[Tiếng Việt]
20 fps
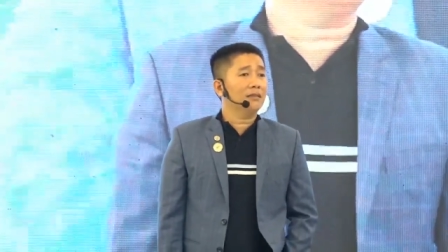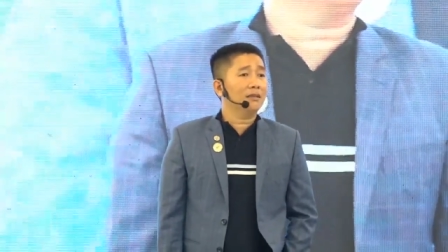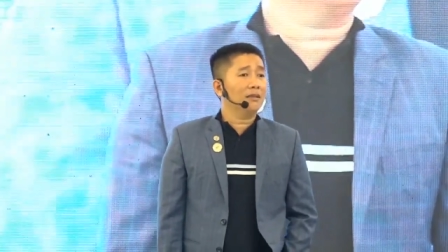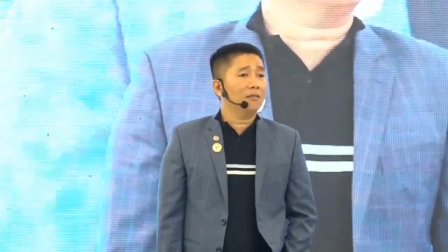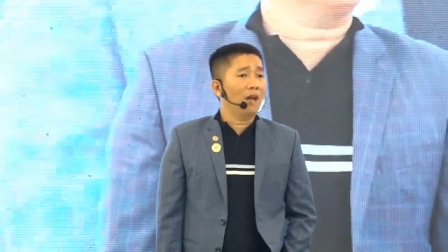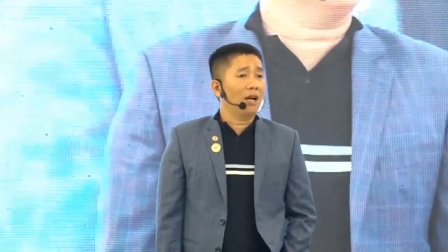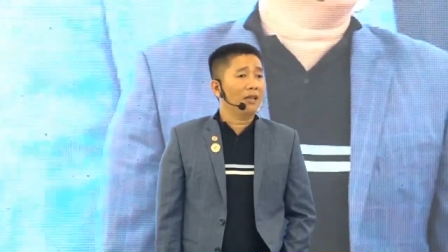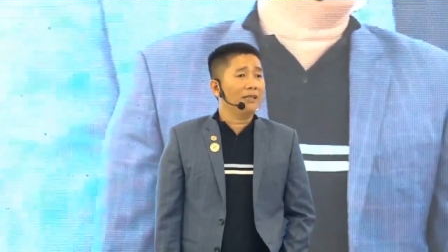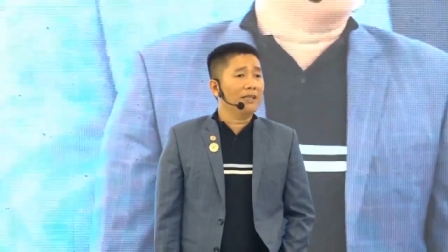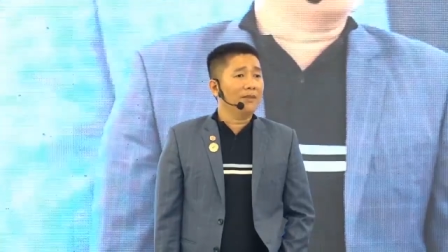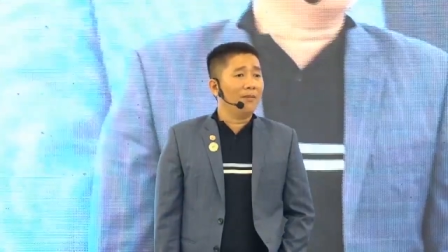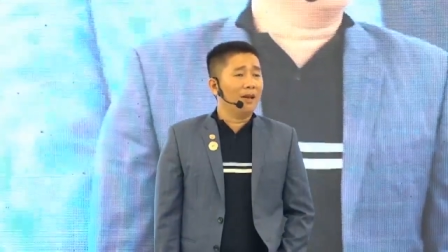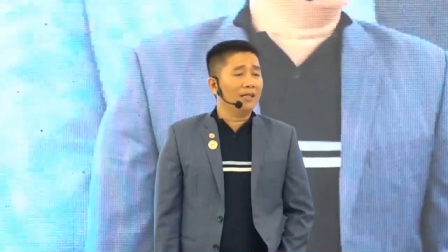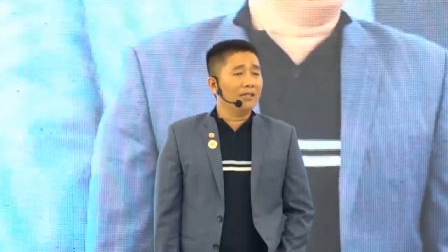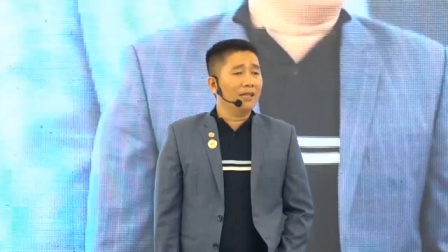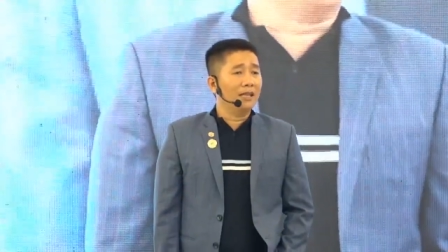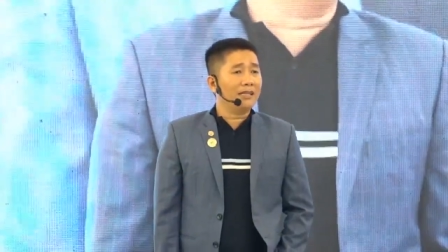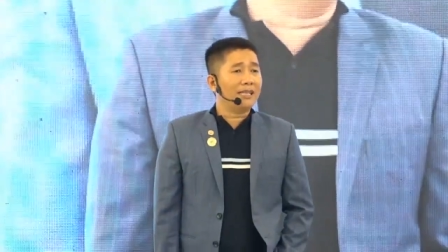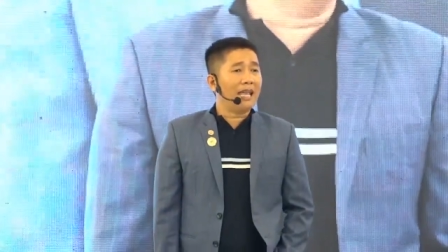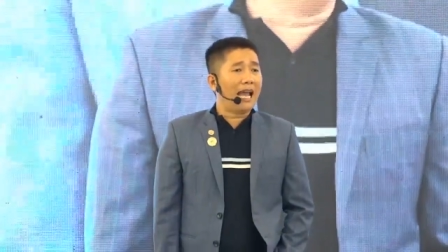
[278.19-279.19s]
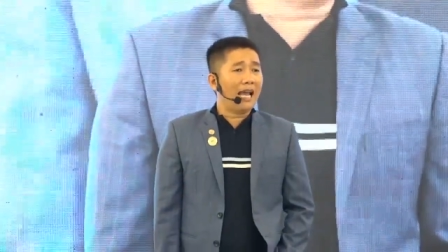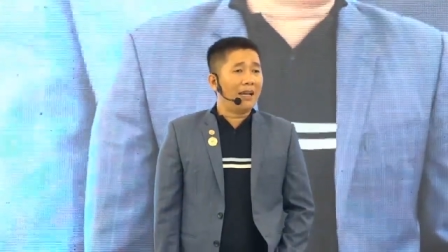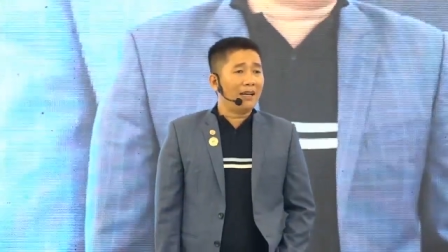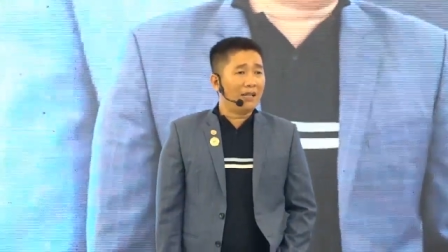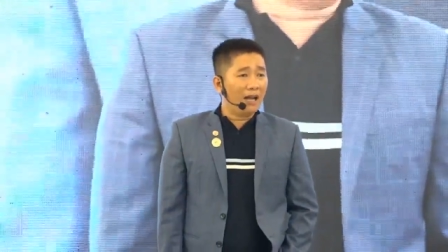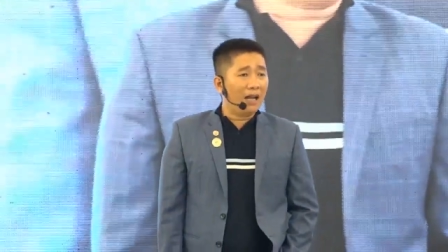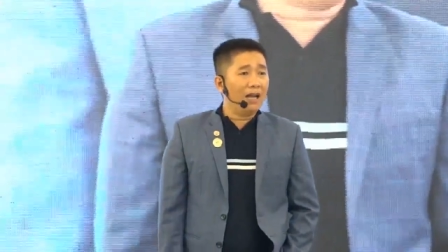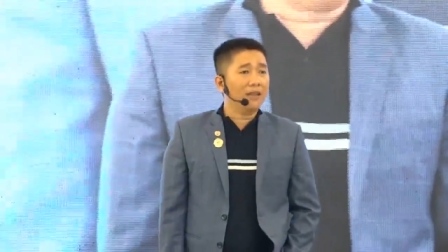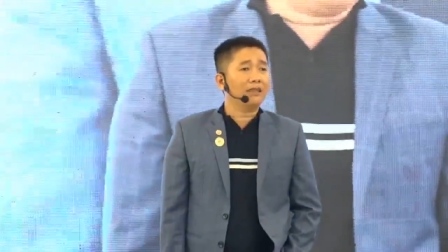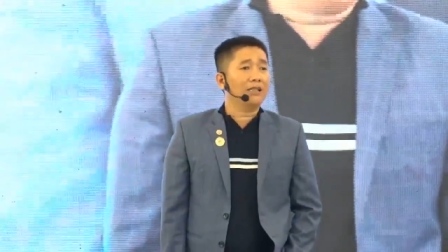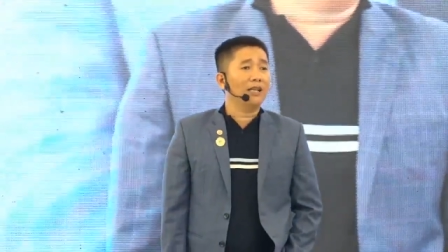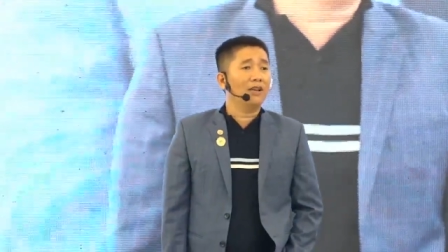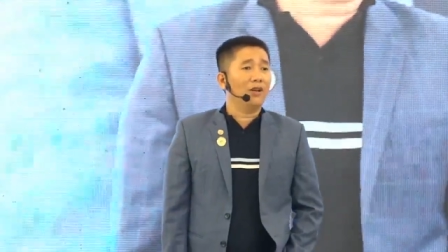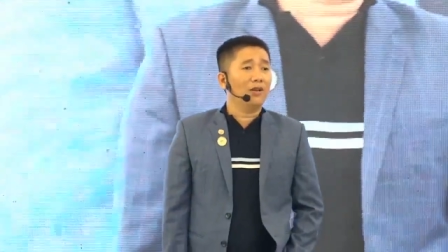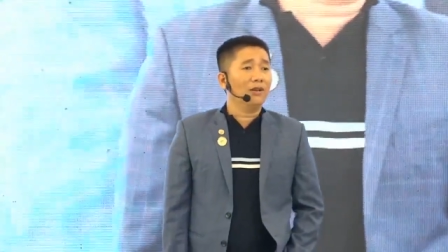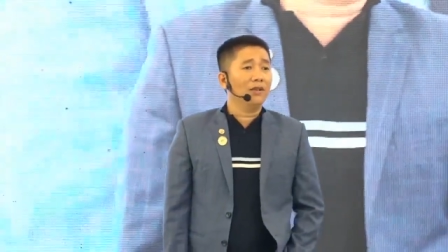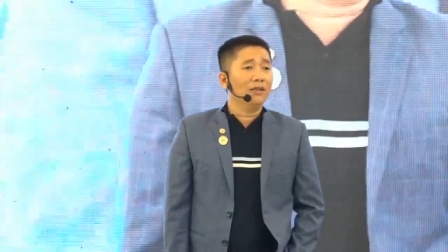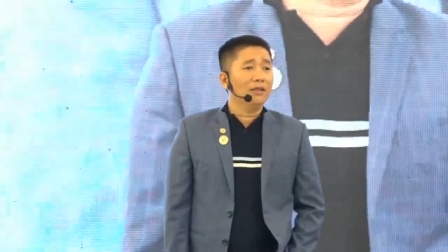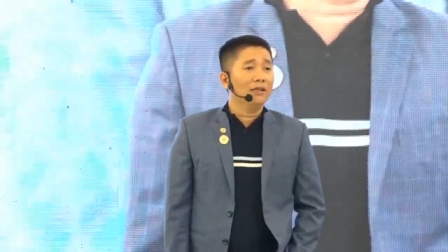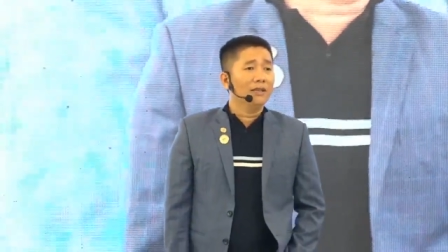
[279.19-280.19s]
bận gì bận dữ chán, đó à, xin
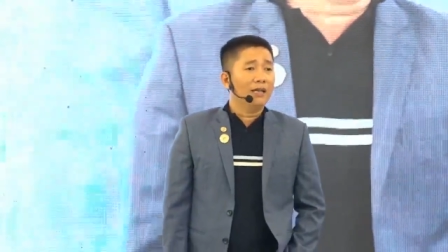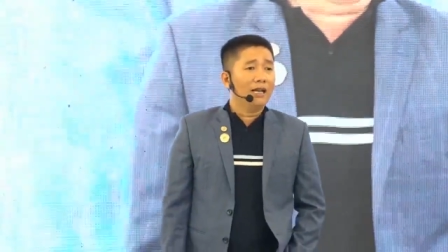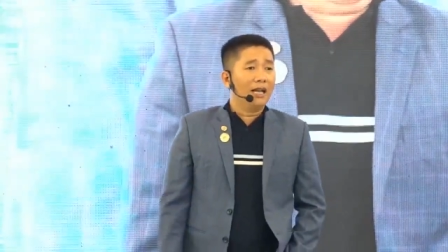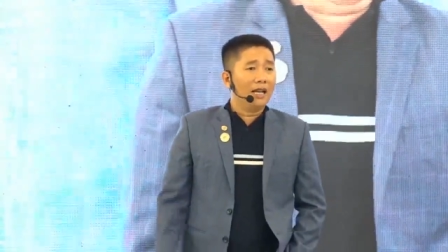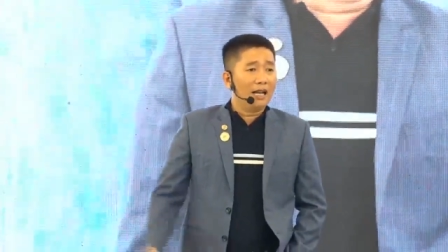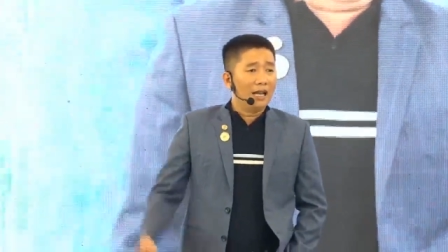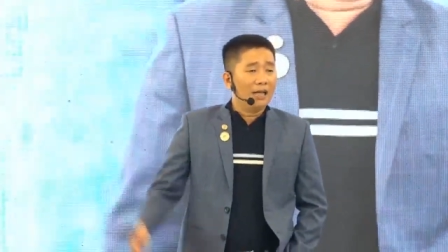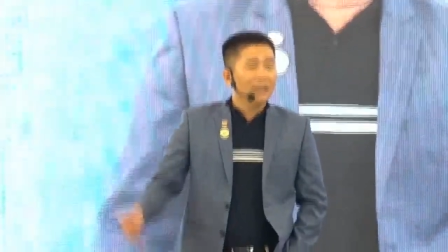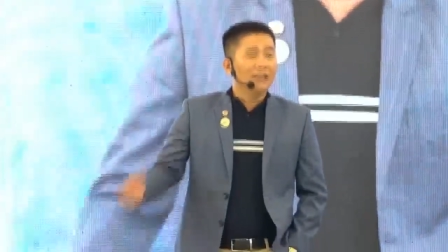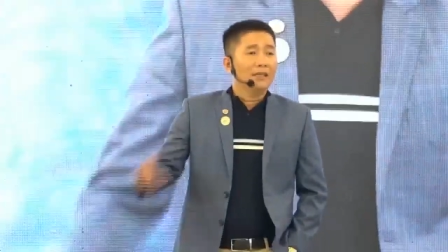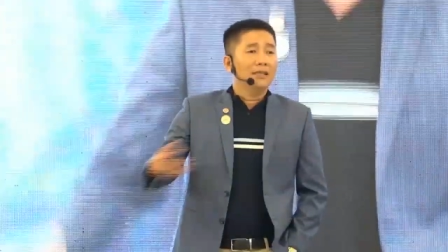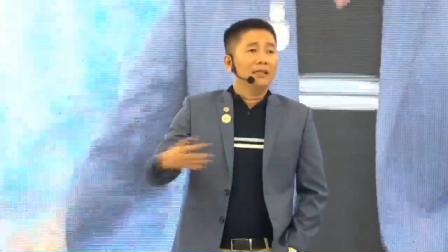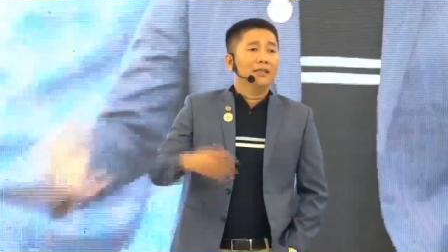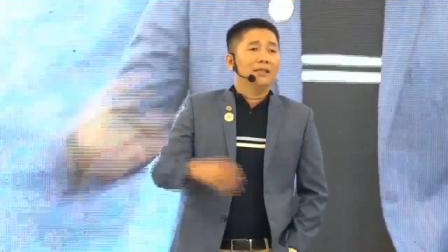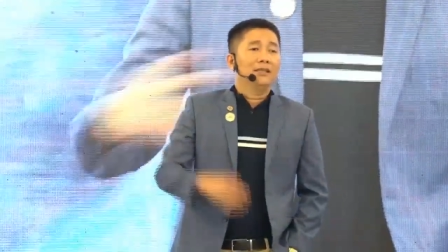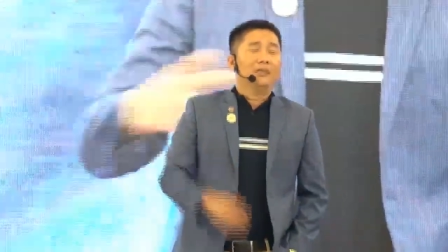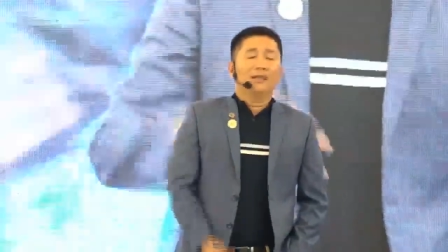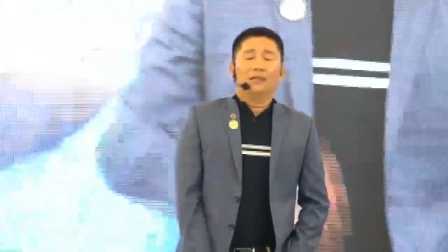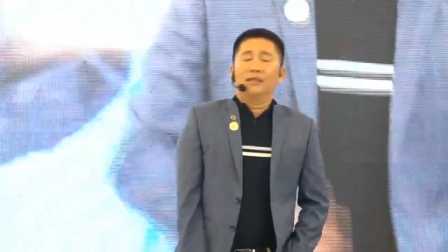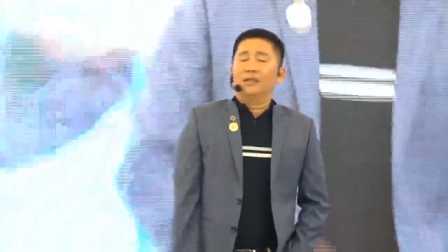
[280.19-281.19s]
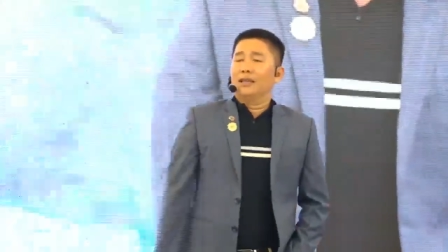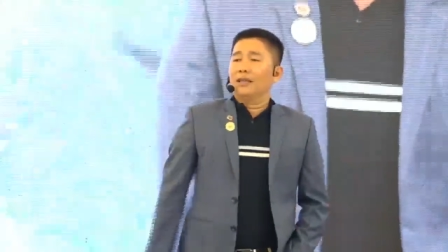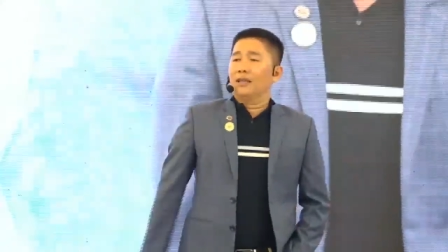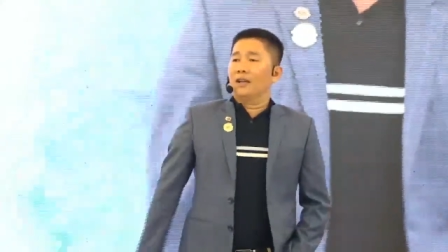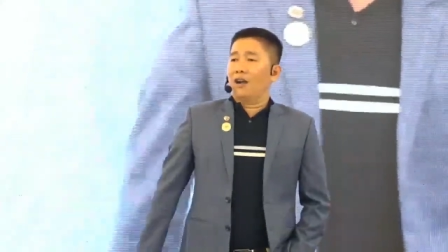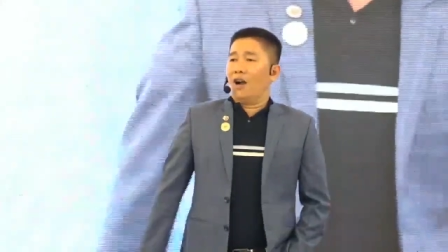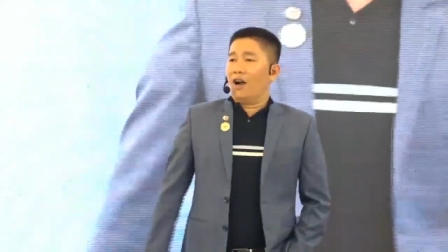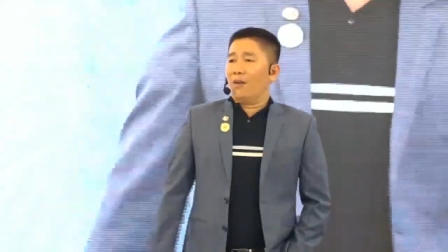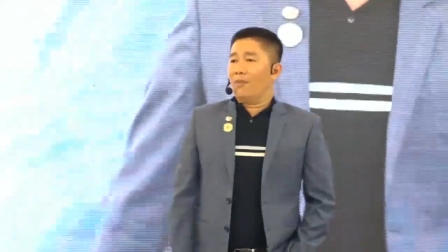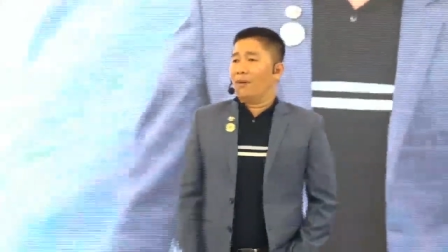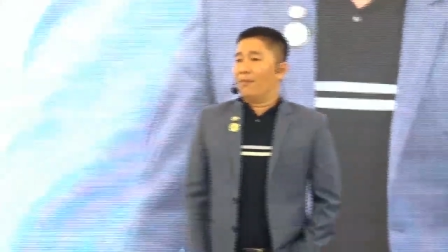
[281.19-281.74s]
lỗi đó là nó gọi mình